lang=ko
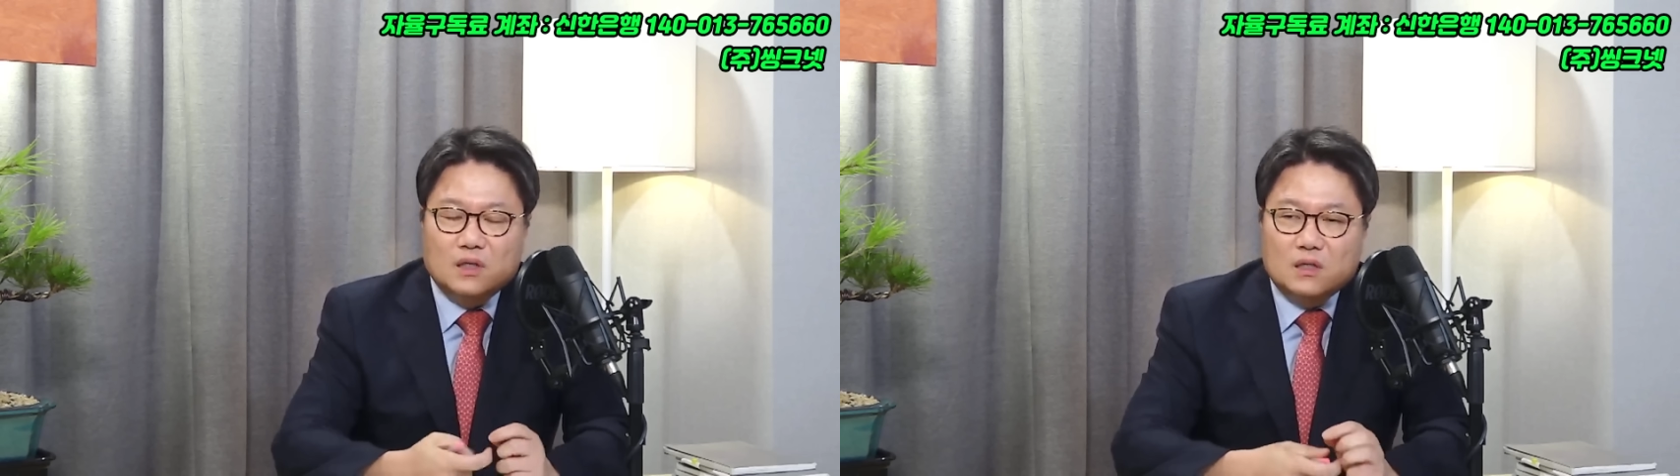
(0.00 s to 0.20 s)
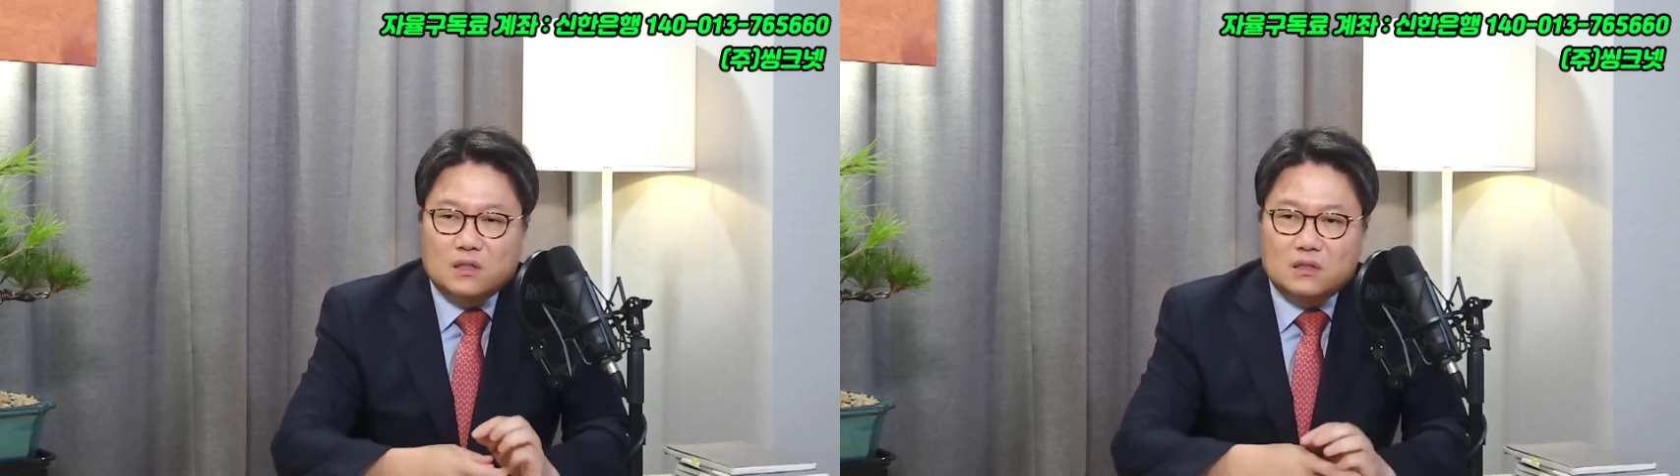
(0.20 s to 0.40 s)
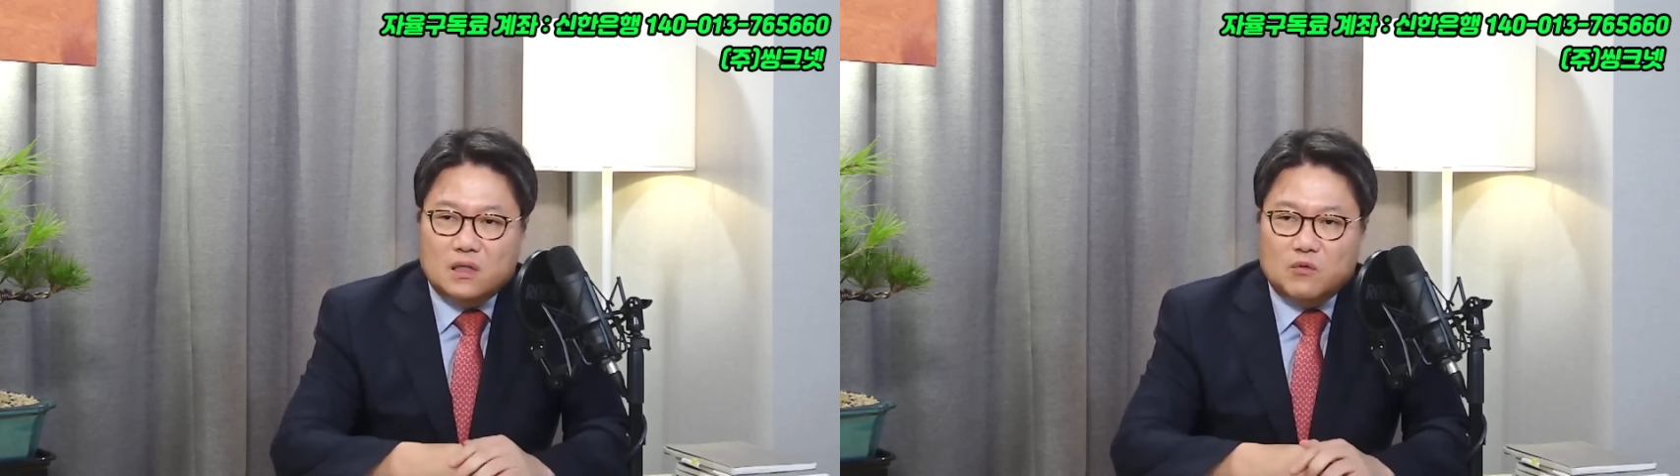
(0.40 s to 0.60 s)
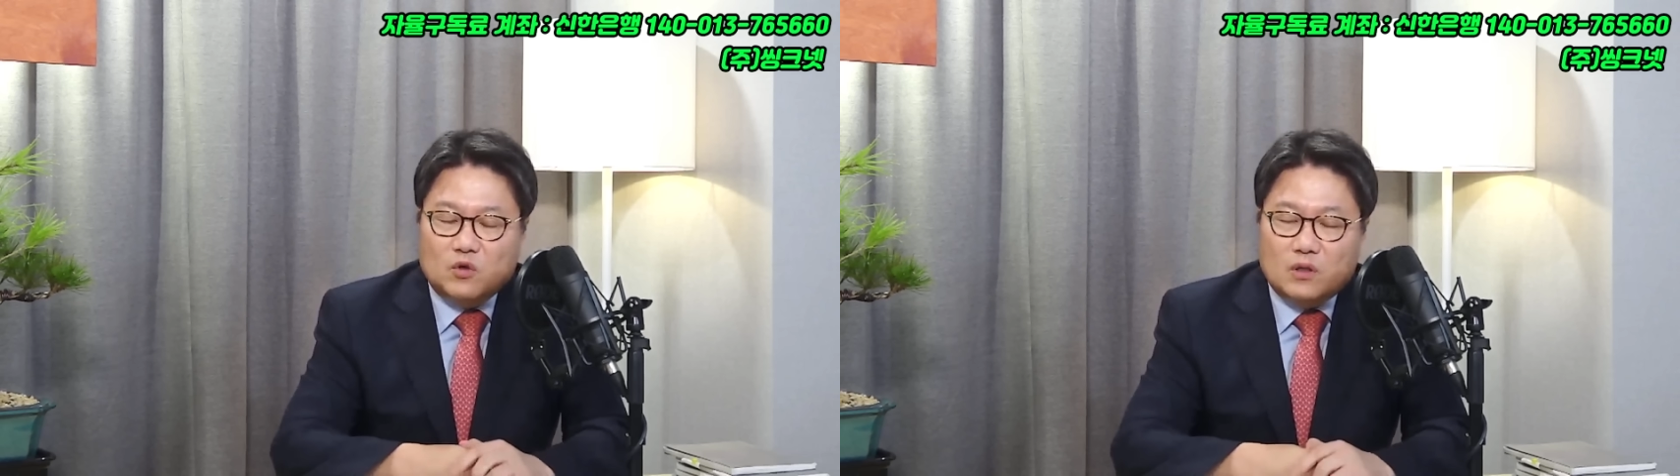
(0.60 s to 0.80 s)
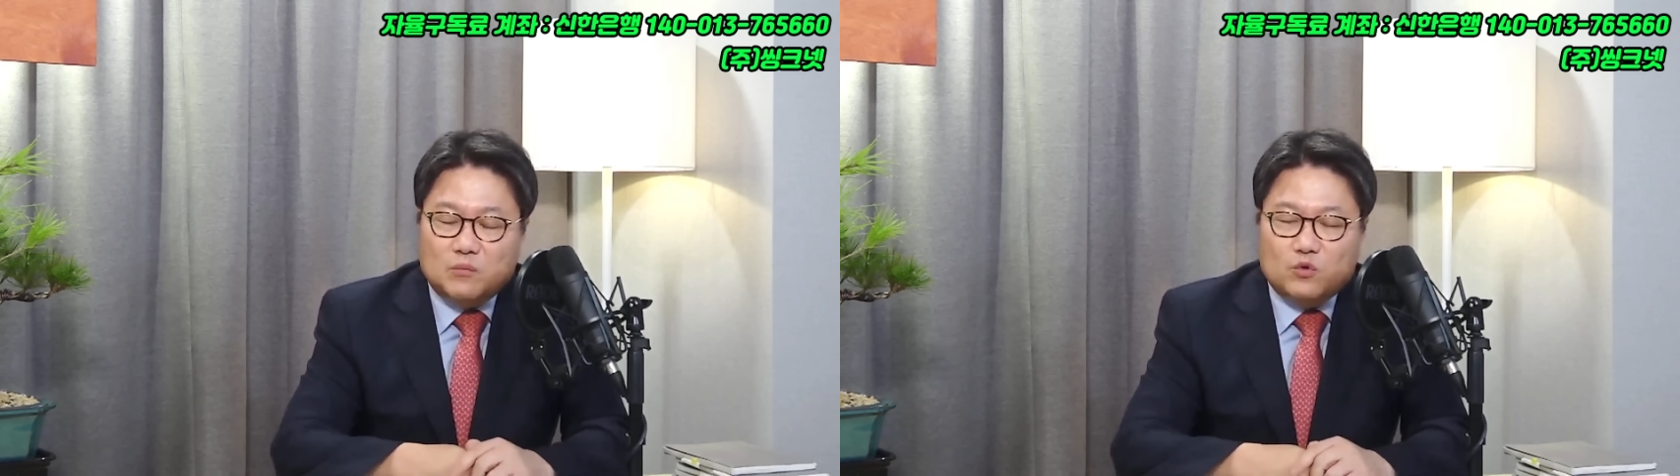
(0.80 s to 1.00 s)

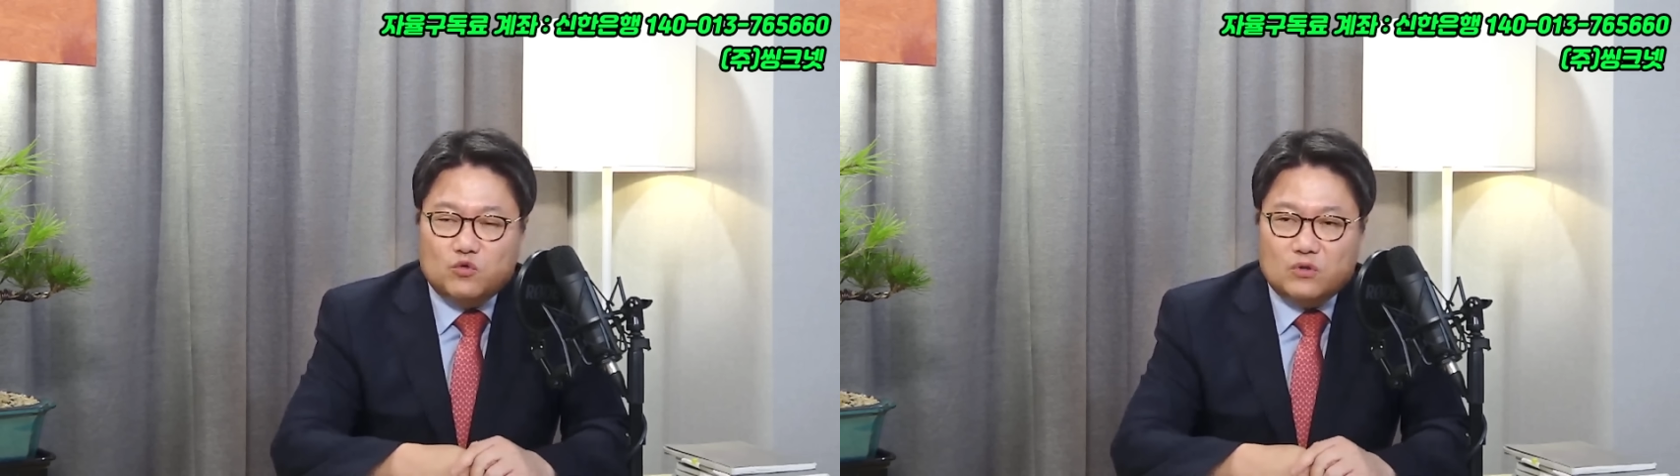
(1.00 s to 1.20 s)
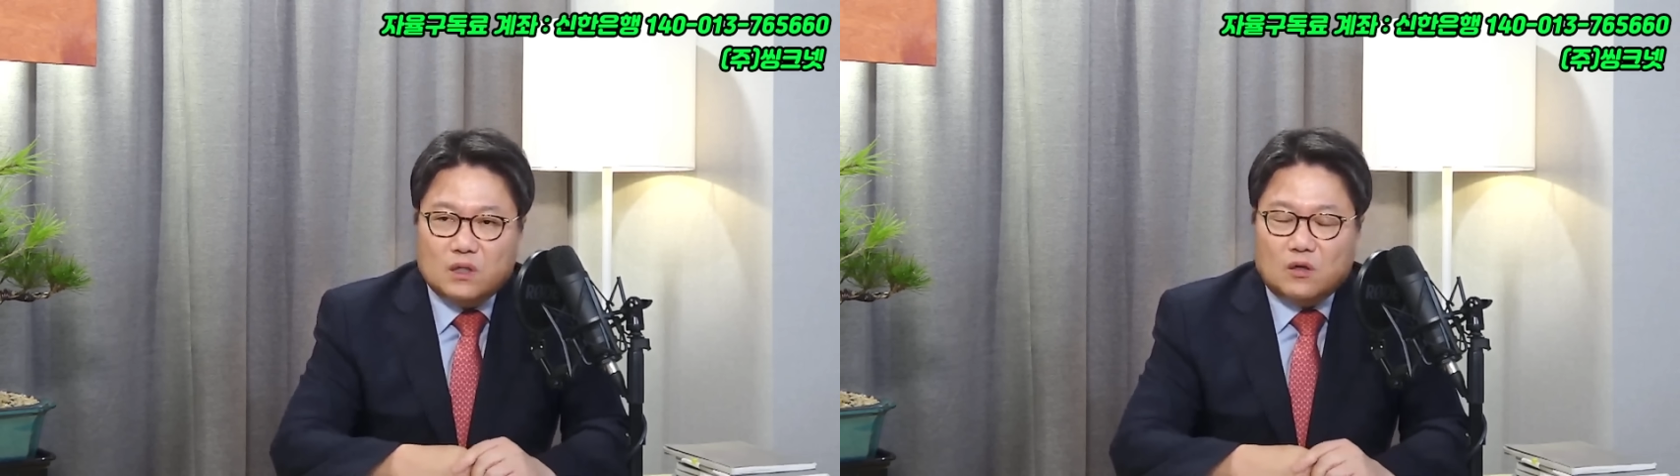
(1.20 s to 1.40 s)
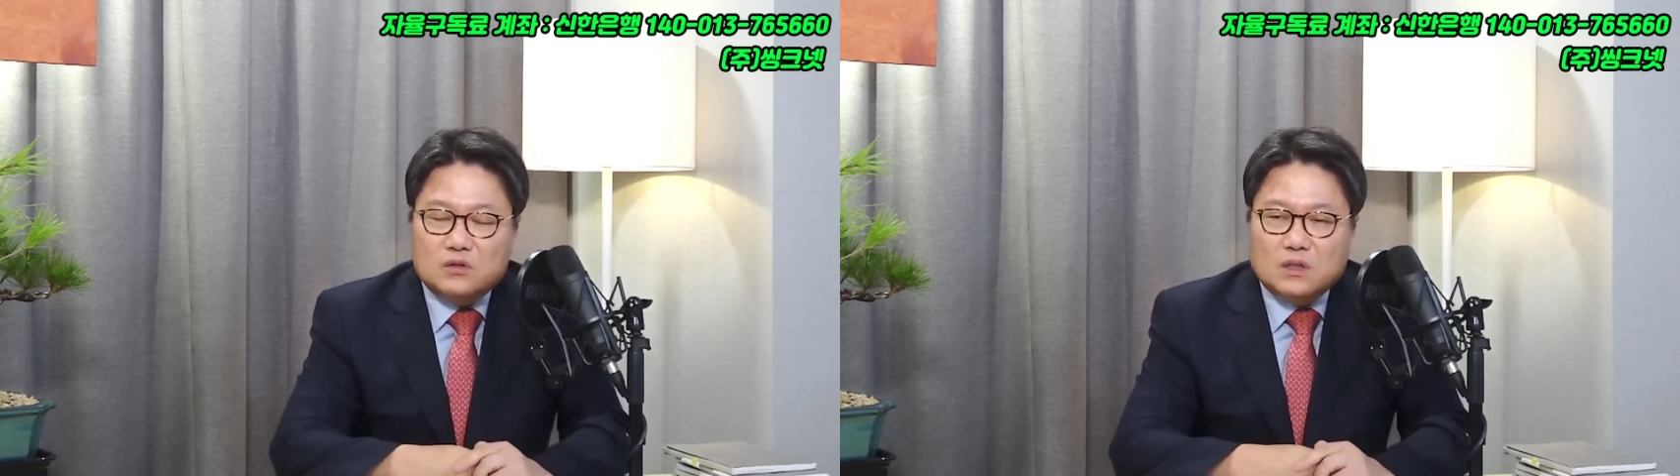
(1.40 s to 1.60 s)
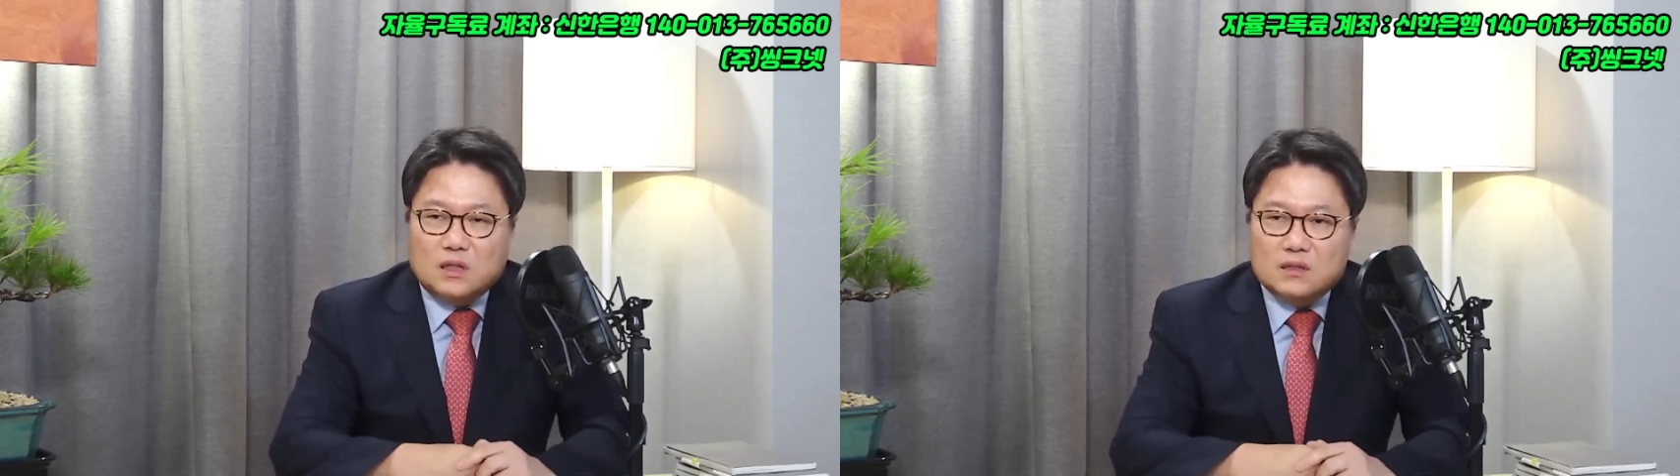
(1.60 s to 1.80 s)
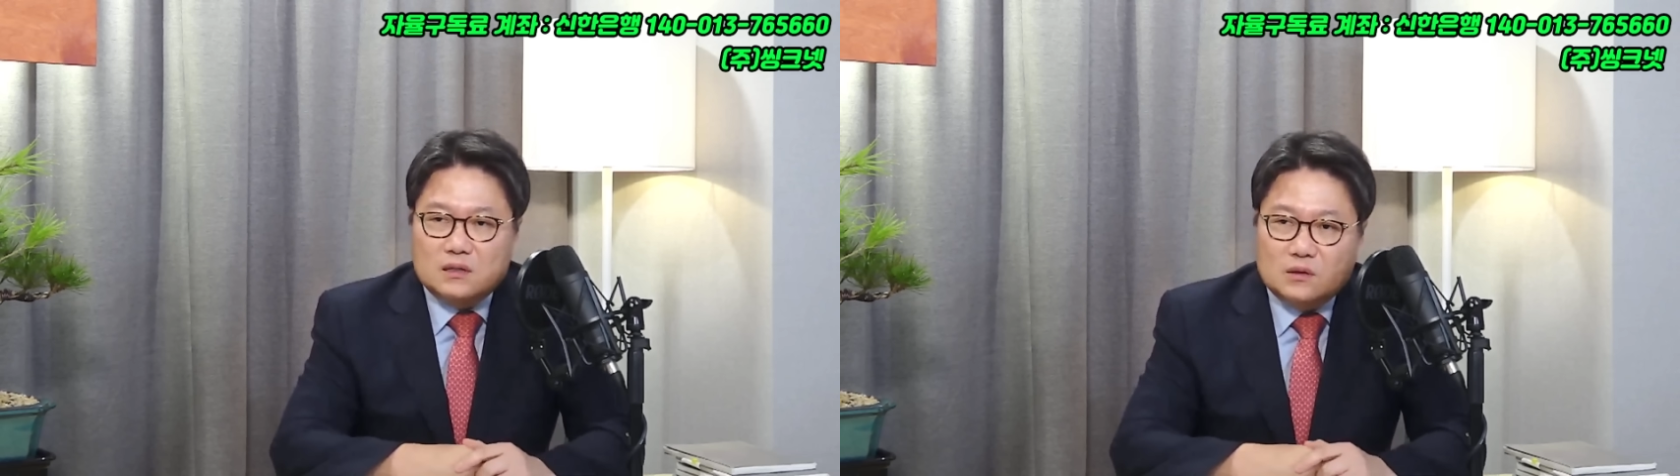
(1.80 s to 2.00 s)
이재명 대표 휴가가
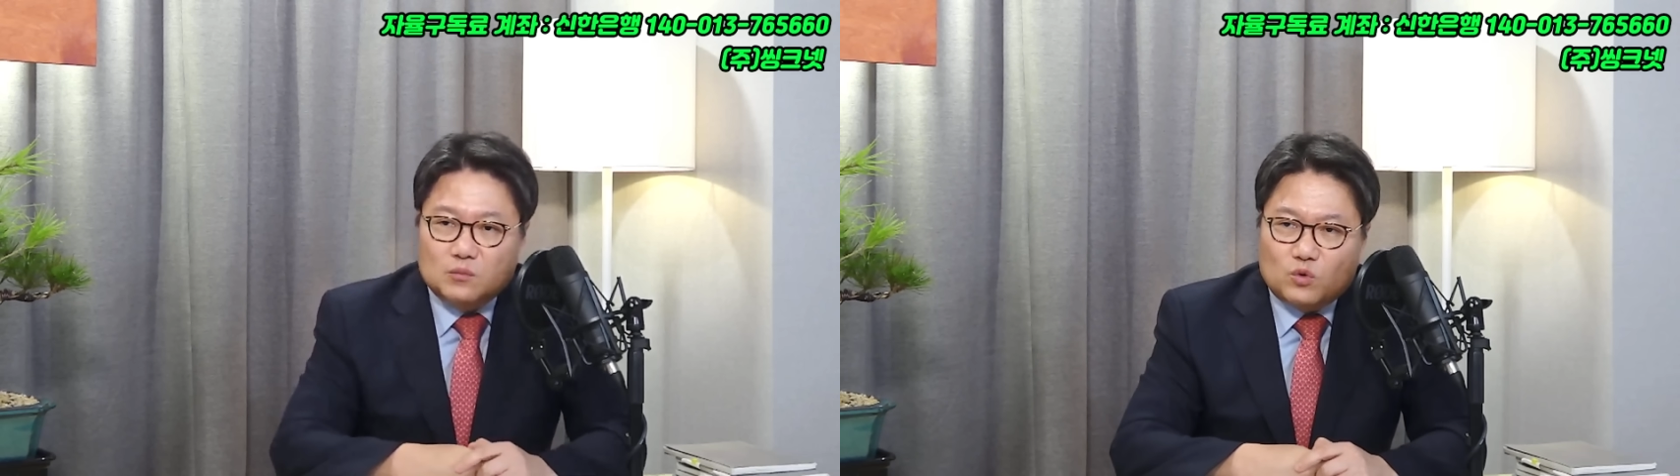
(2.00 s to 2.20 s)
언제까지인지